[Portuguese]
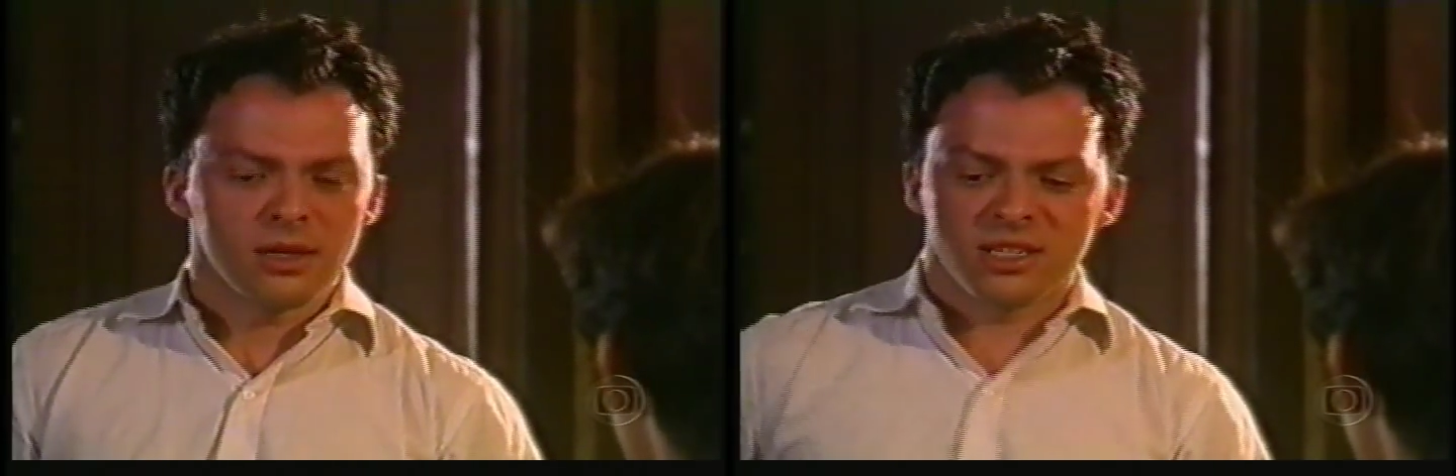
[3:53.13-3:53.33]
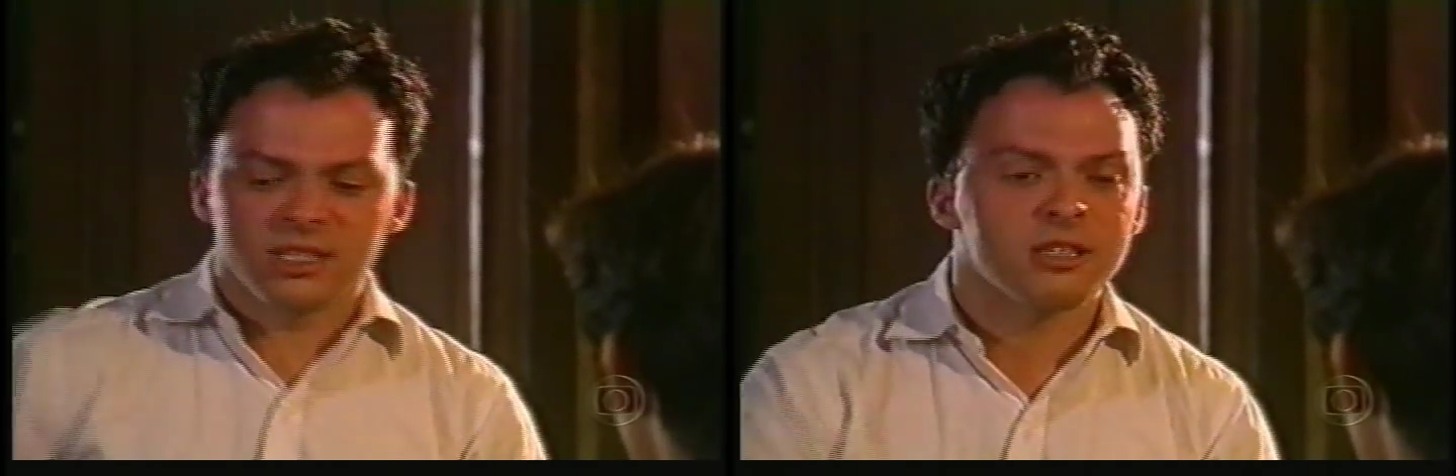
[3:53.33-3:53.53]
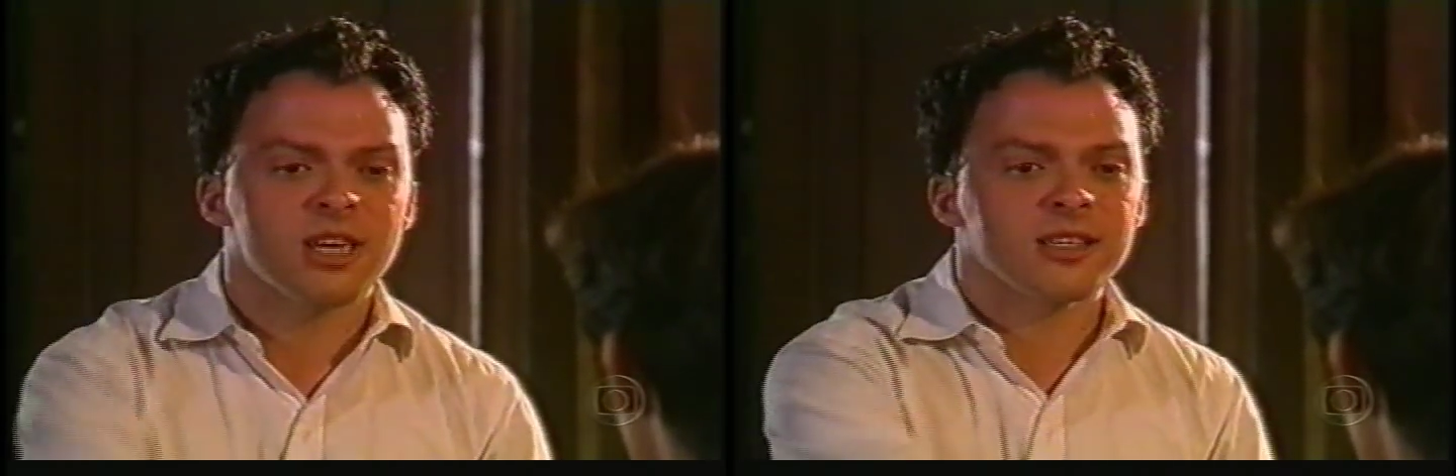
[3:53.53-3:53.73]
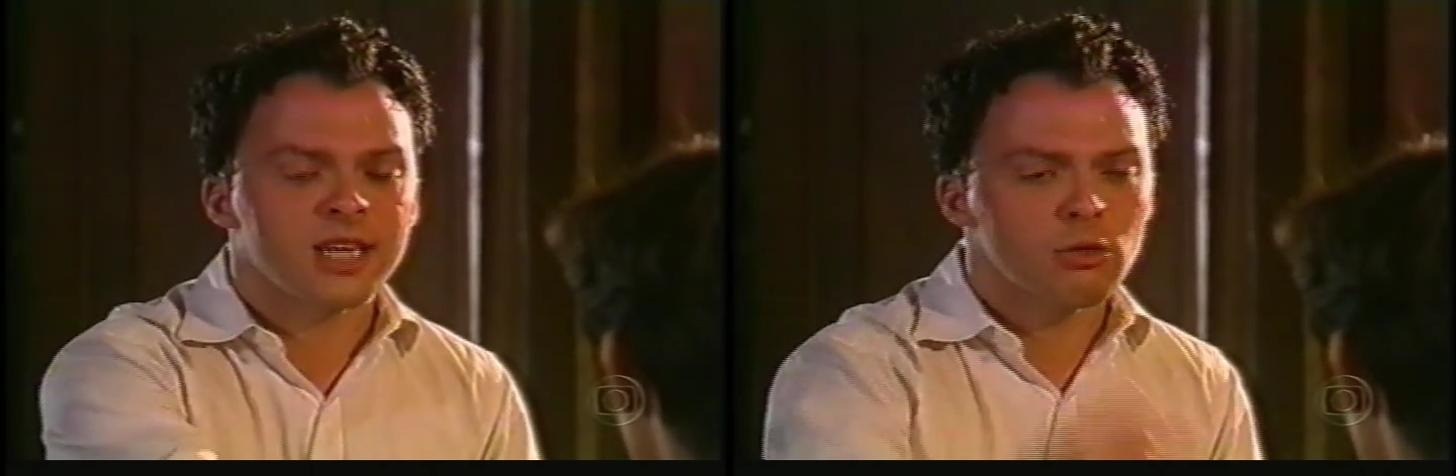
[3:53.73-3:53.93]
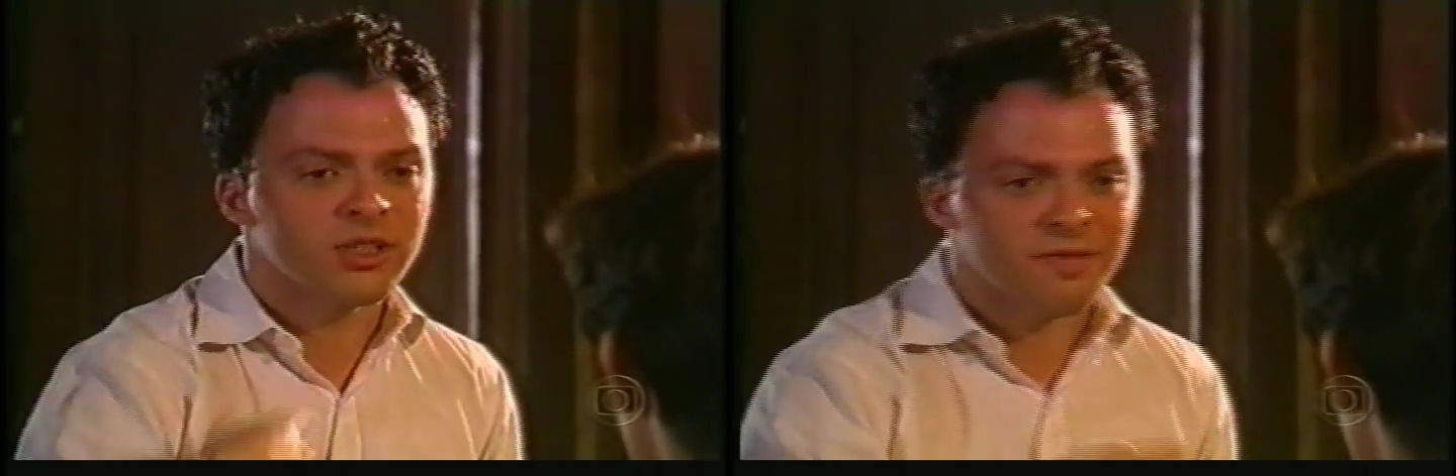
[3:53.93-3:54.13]
que se esquece
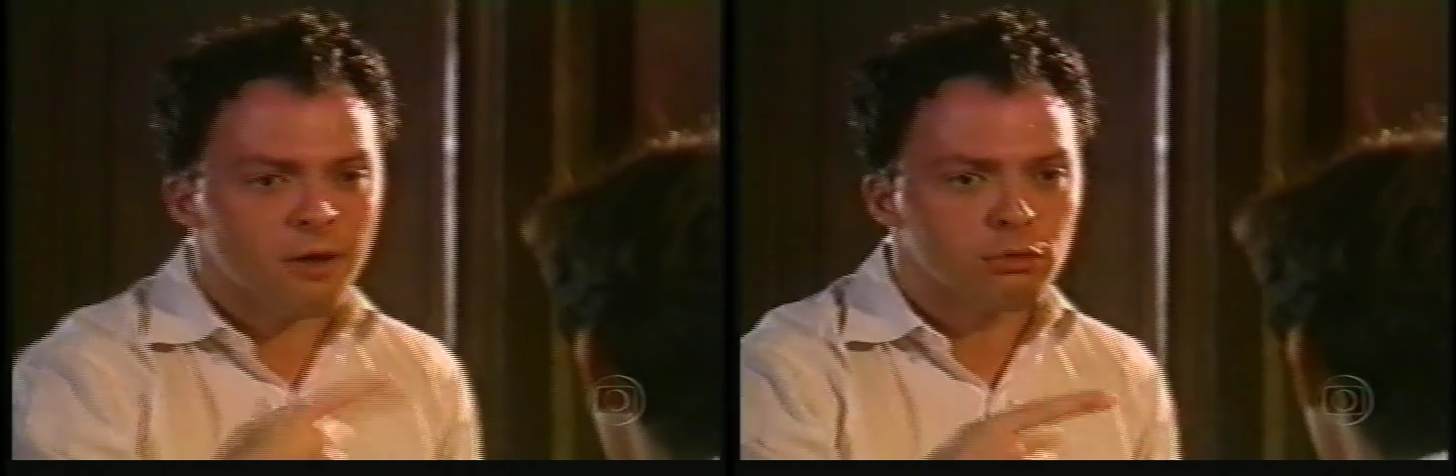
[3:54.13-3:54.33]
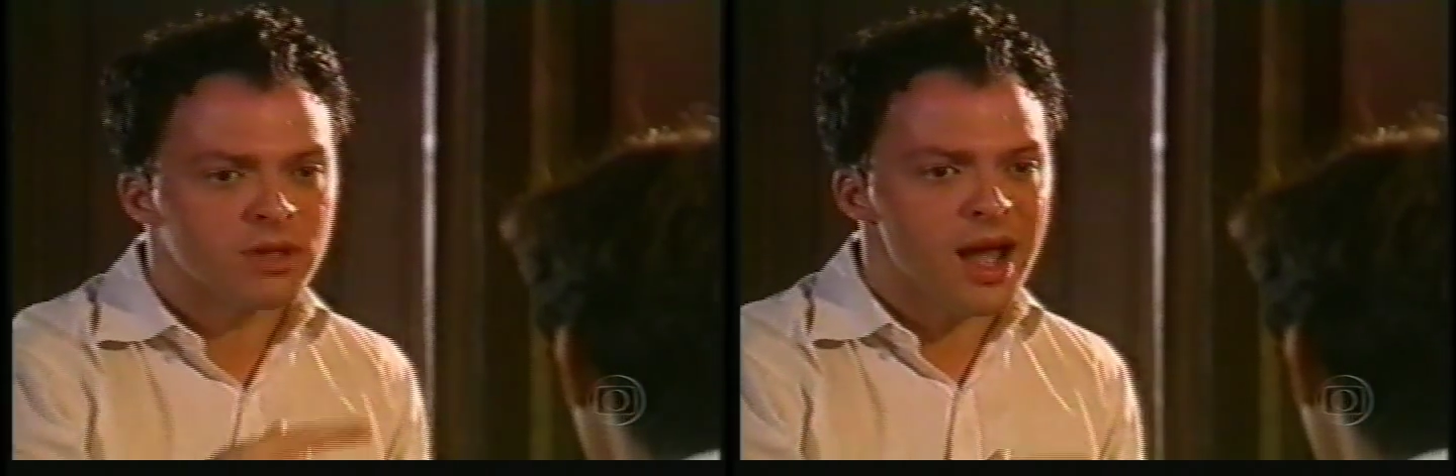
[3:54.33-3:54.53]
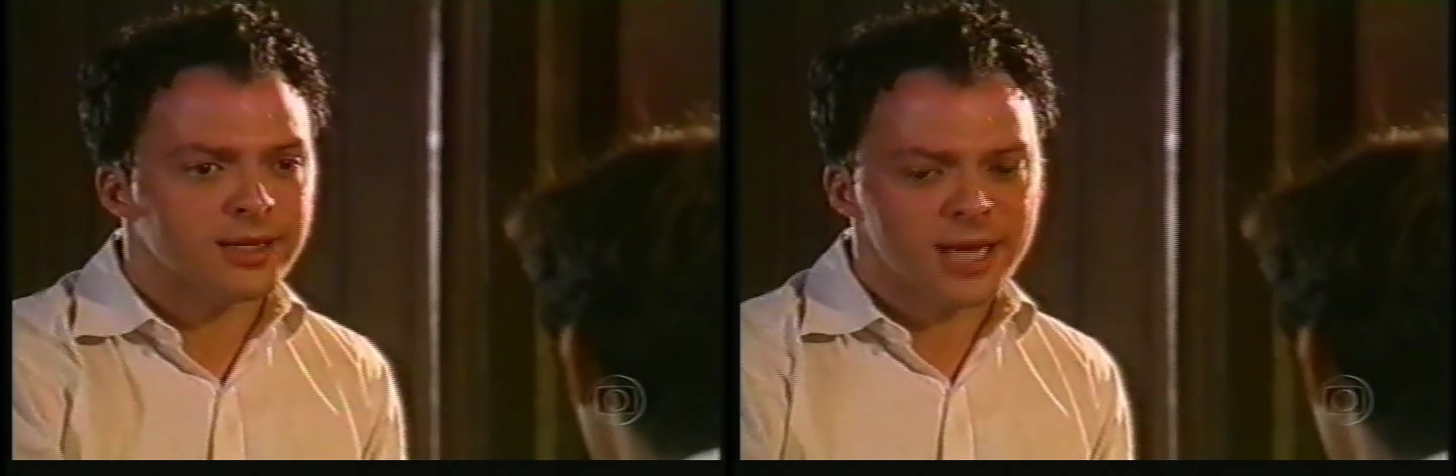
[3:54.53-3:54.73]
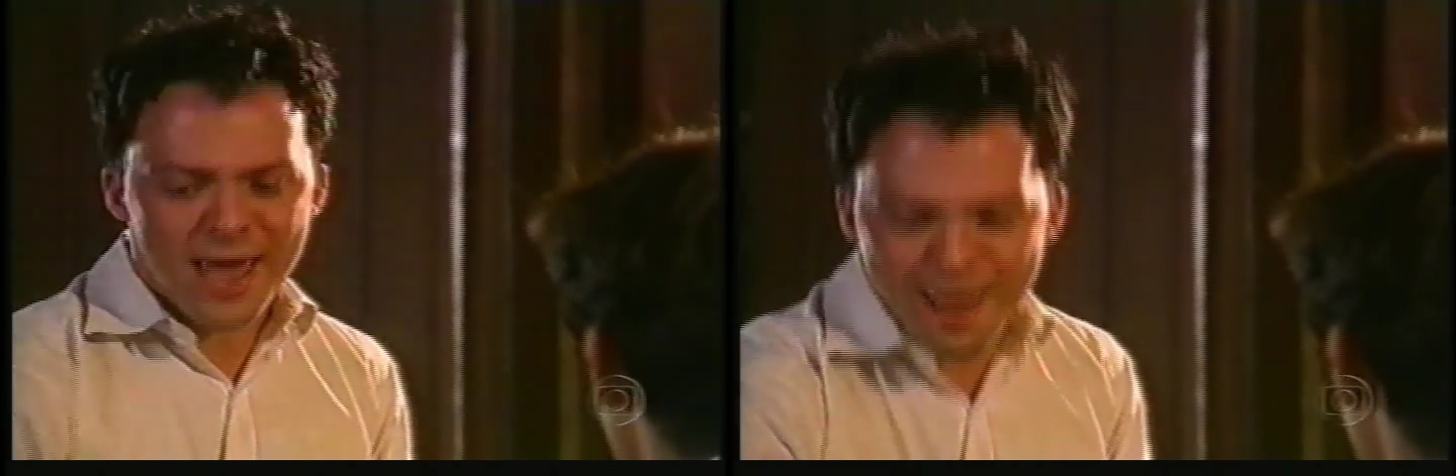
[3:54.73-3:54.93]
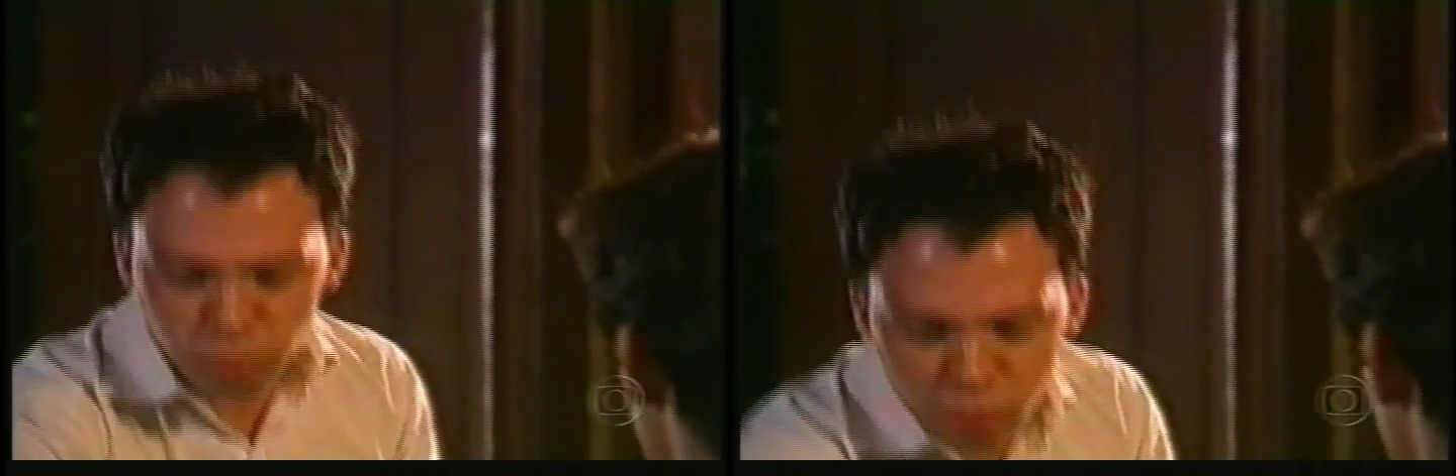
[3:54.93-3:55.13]
que a nossa faculdade
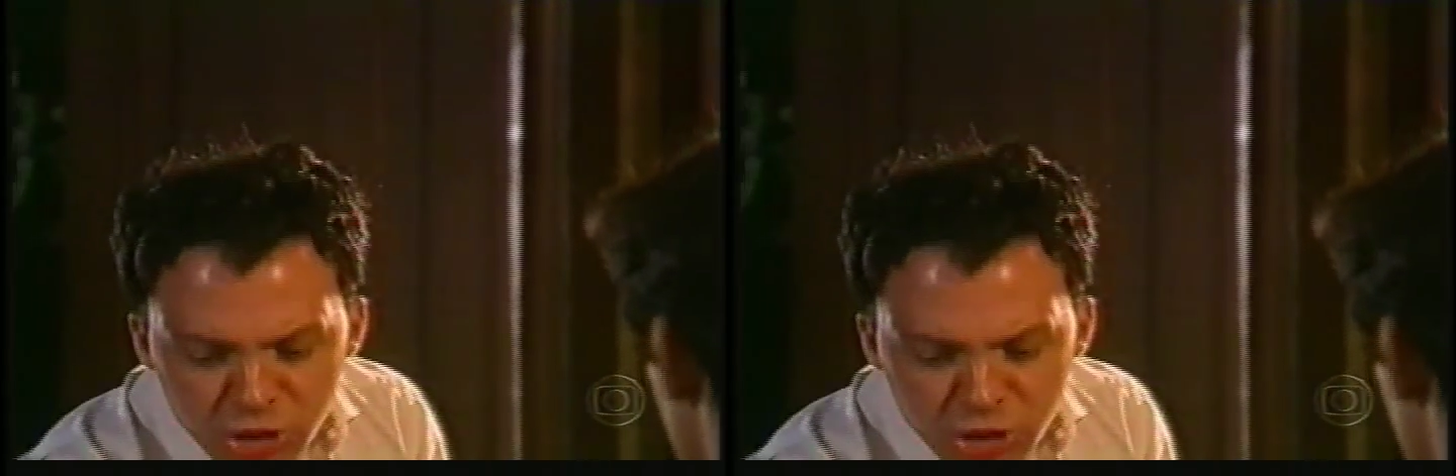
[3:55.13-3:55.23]
é um